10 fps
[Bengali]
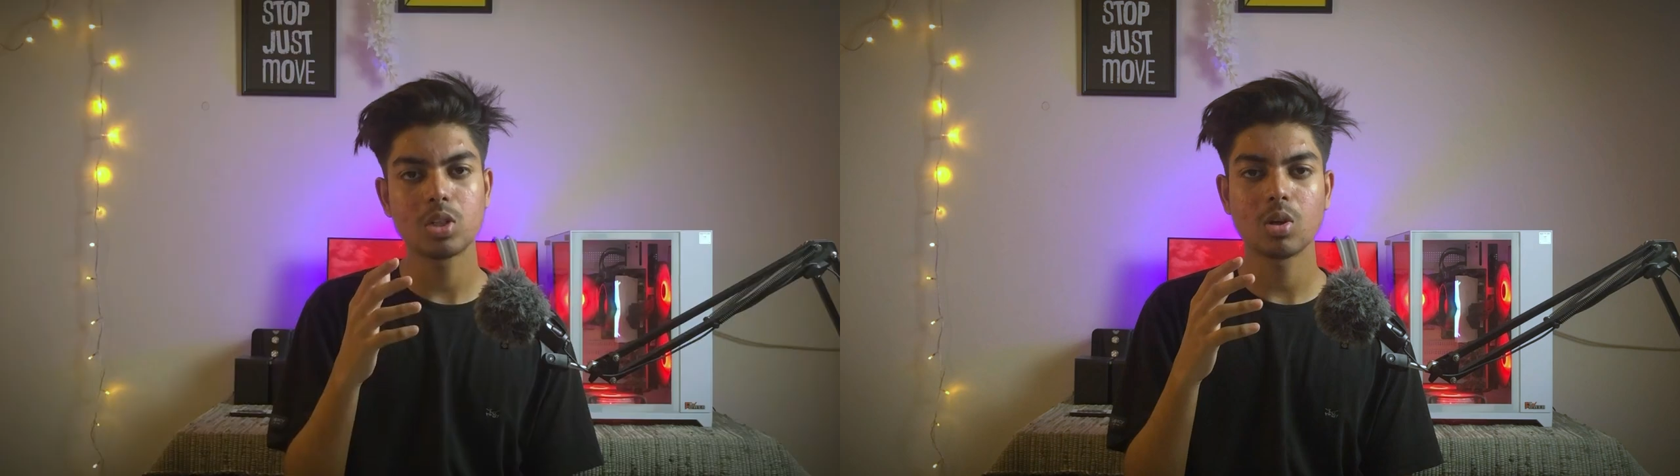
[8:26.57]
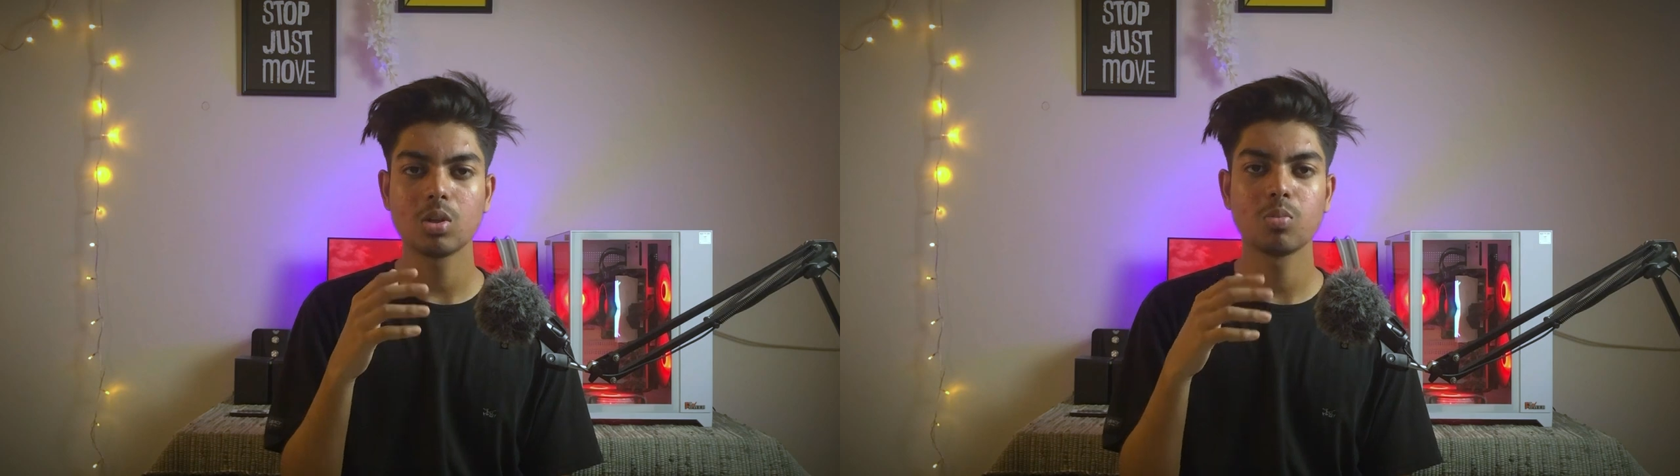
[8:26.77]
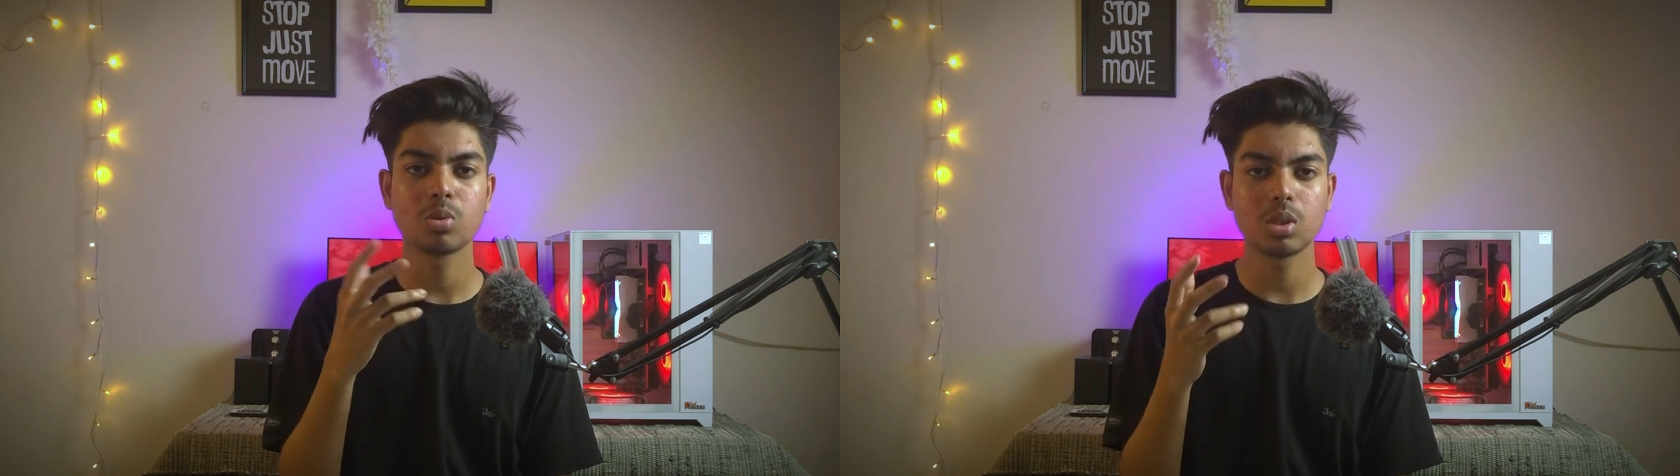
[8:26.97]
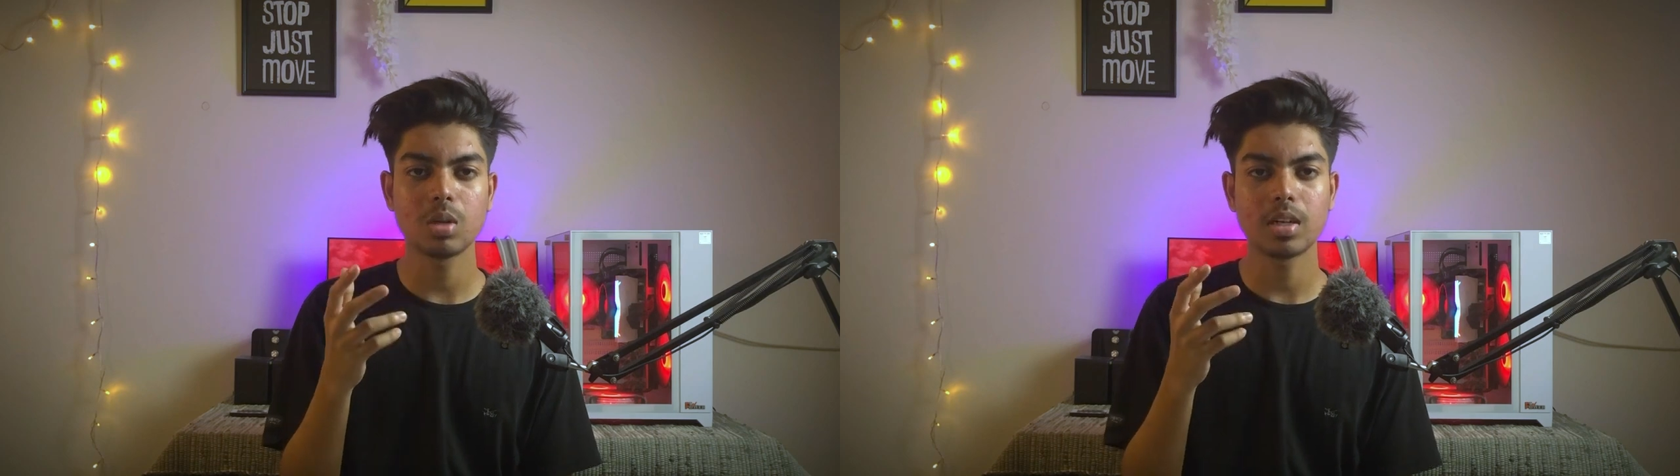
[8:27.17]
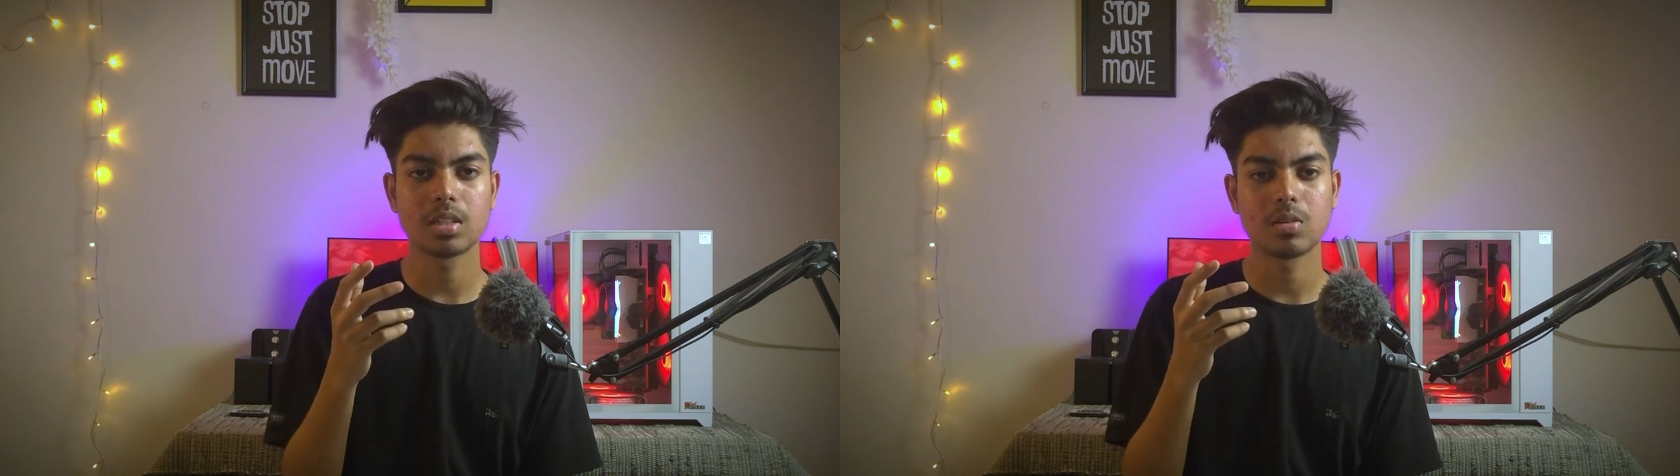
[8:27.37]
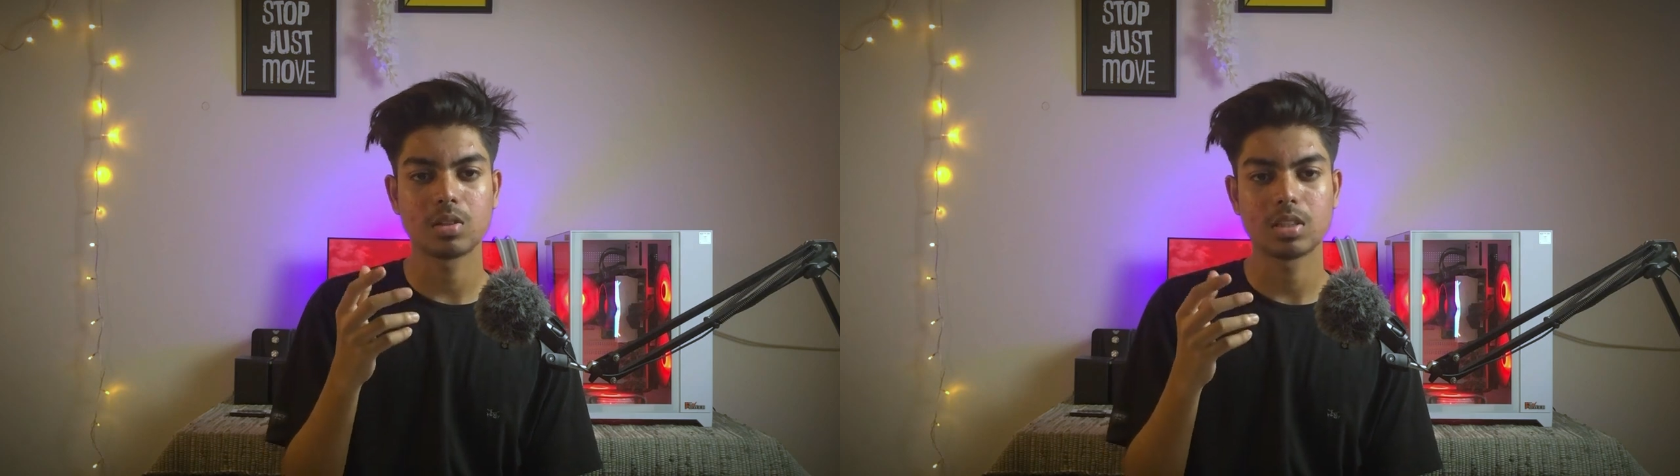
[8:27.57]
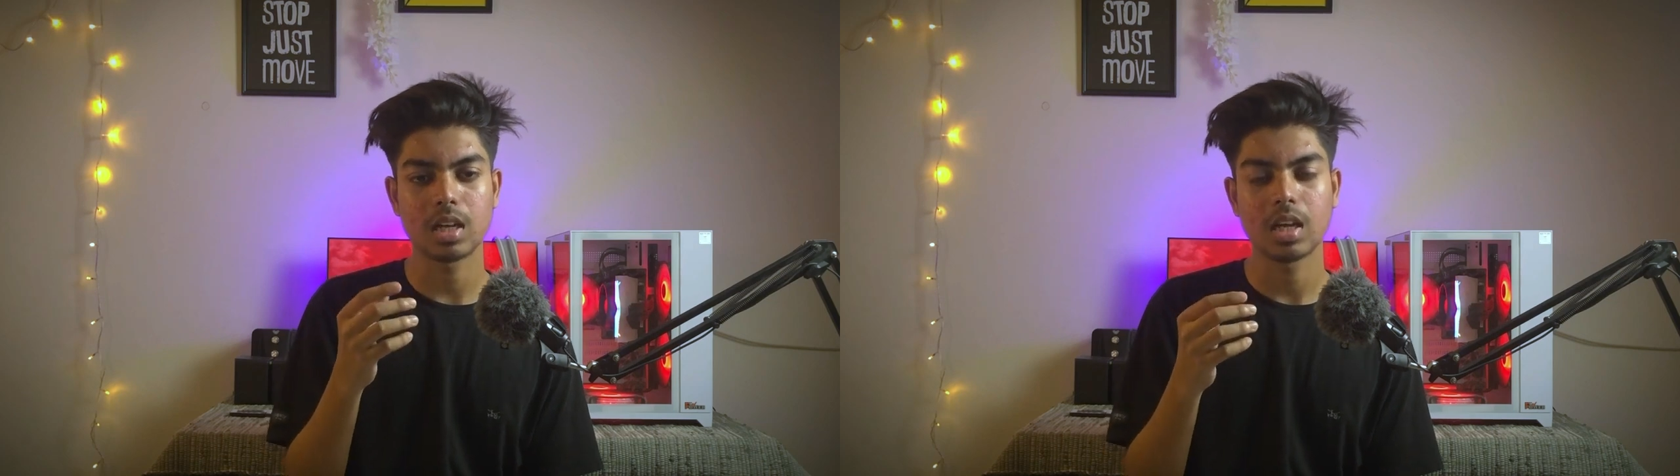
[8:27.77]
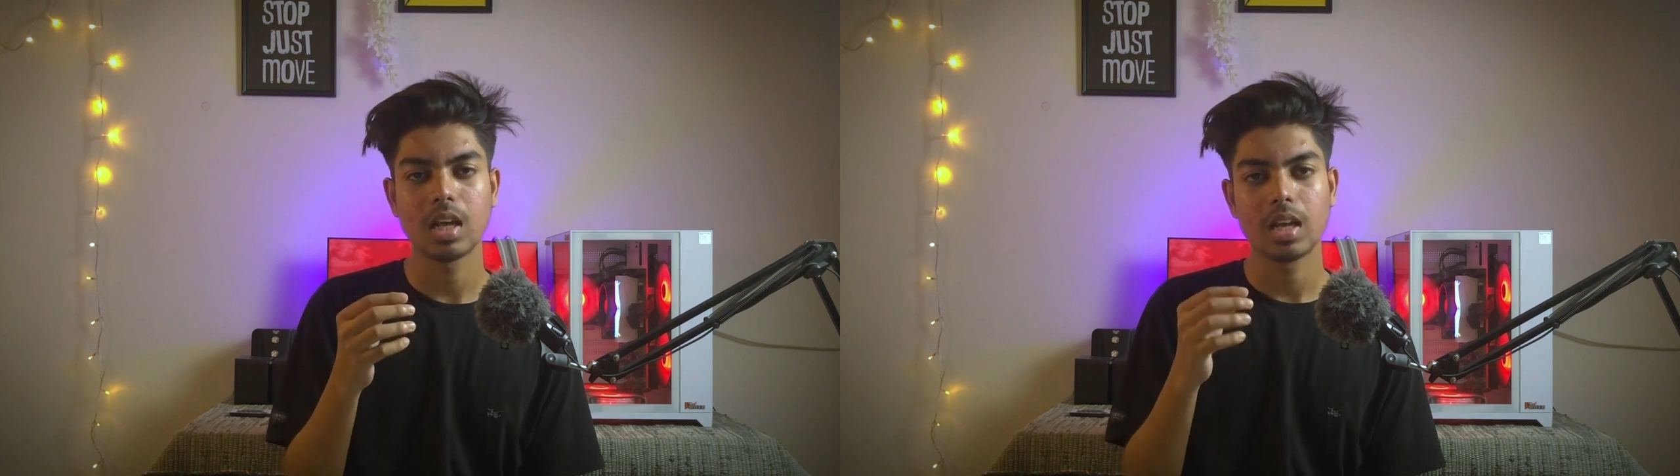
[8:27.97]
হয়তো বুঝতে পারছিল যে
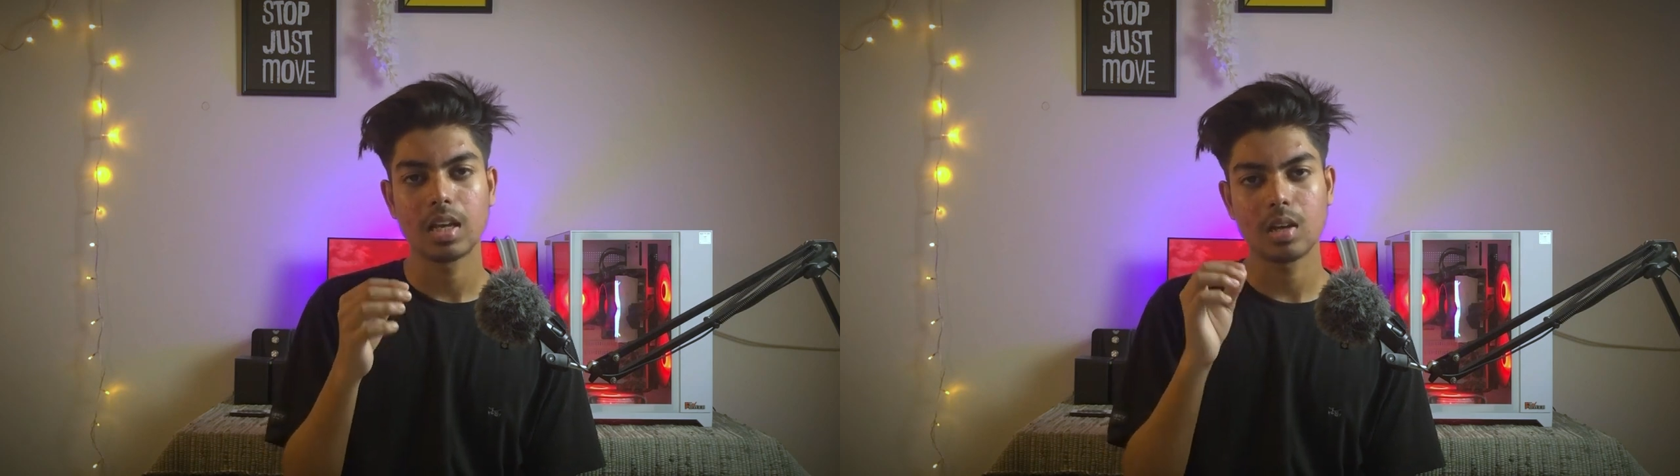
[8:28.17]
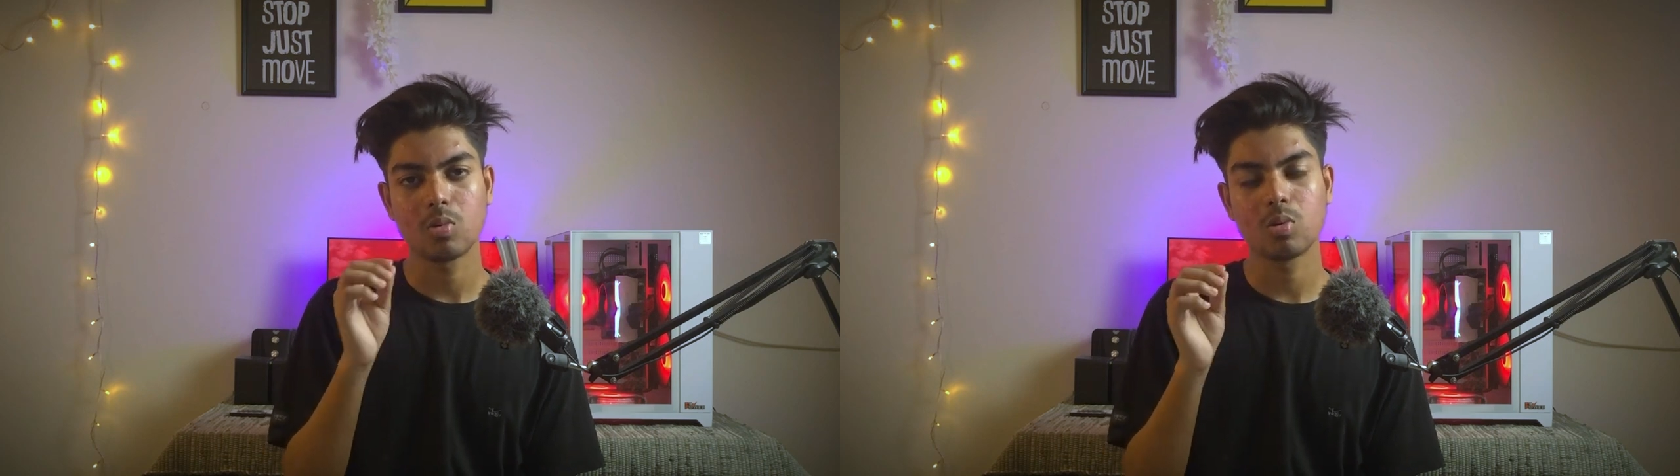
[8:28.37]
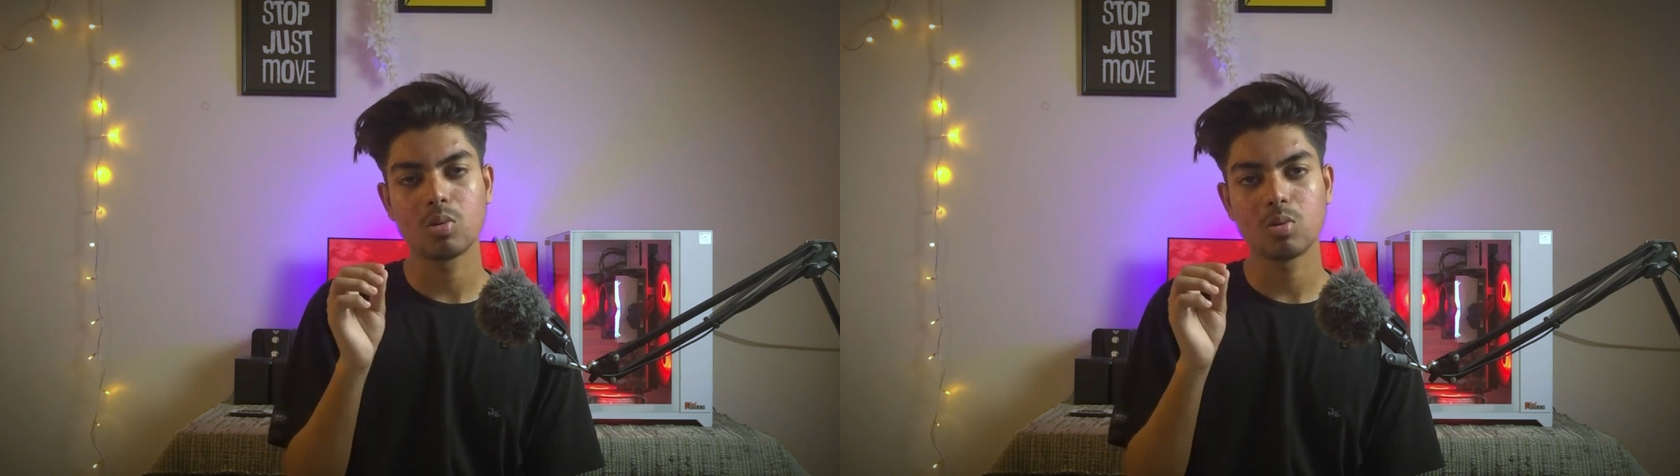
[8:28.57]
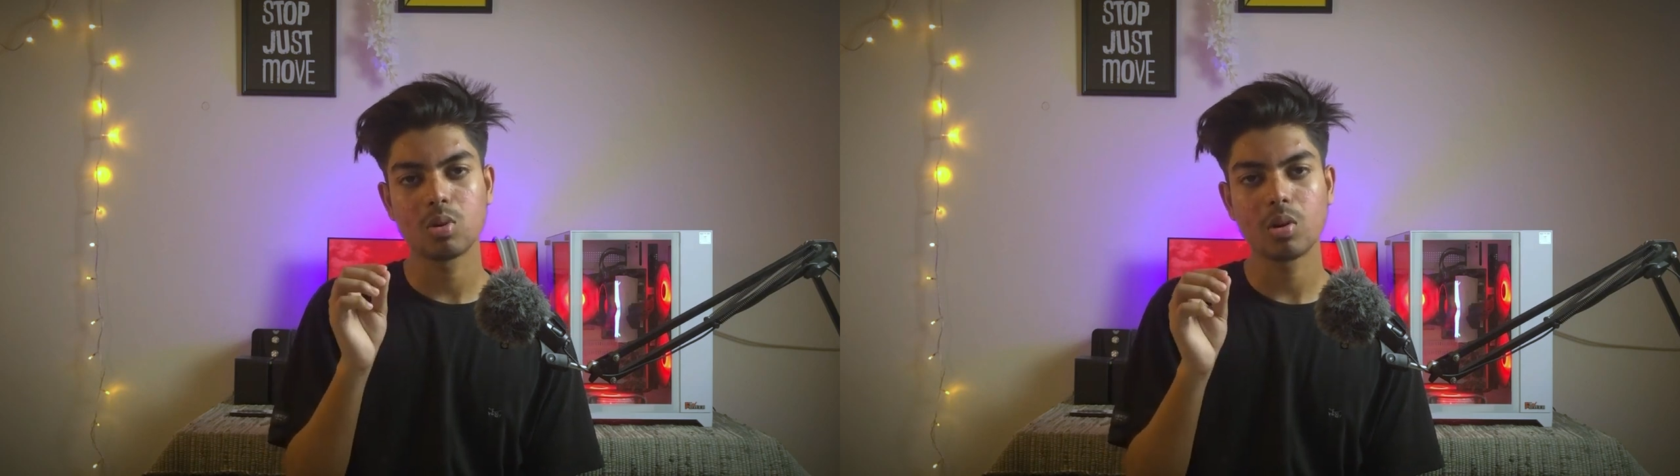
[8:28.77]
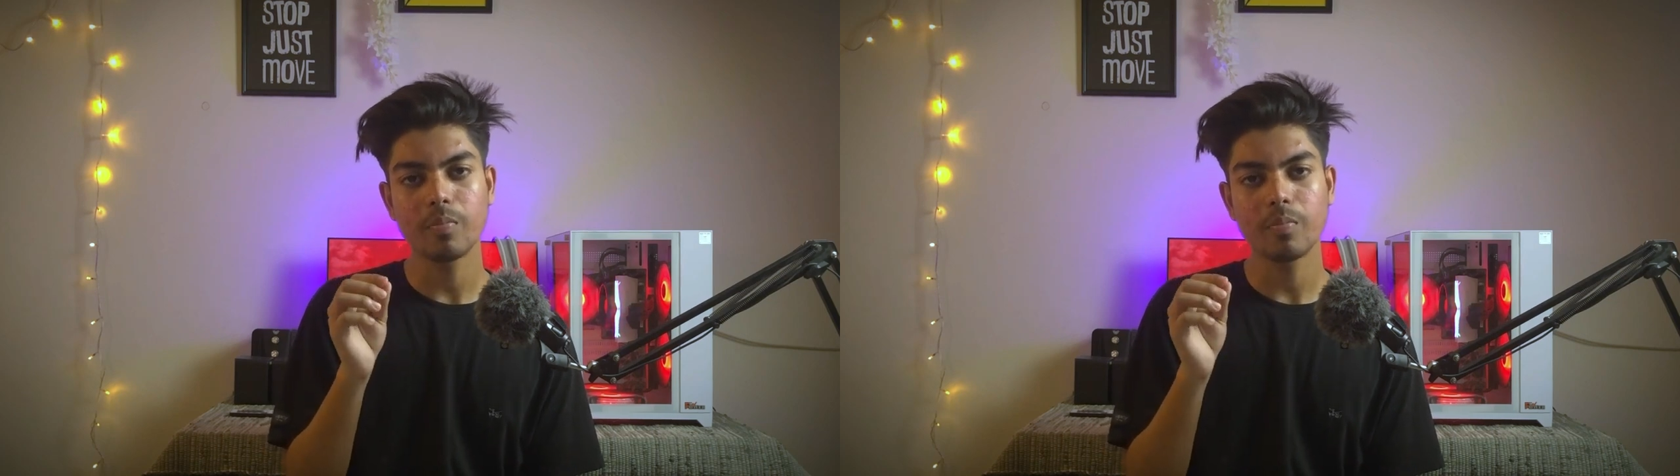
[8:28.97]
এই খুনগুলো